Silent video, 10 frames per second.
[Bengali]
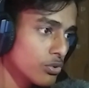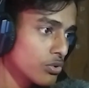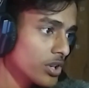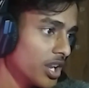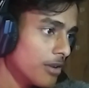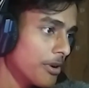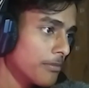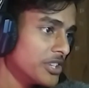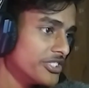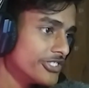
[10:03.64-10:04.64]
টোটোরিয়াল এবার
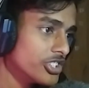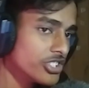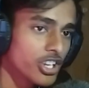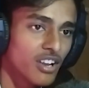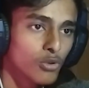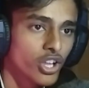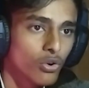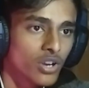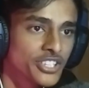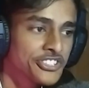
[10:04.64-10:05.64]
আমি নিজে নিজে খেলবো
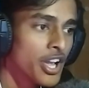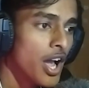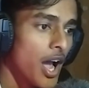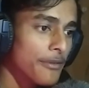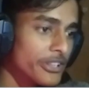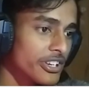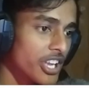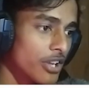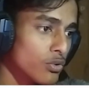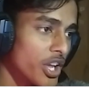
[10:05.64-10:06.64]
দেখো গাইস আমাদেরকে
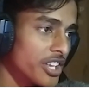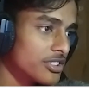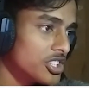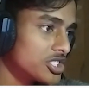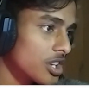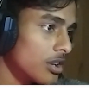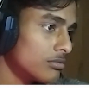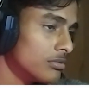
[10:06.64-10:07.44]
এইগুলো একত্রিশখানা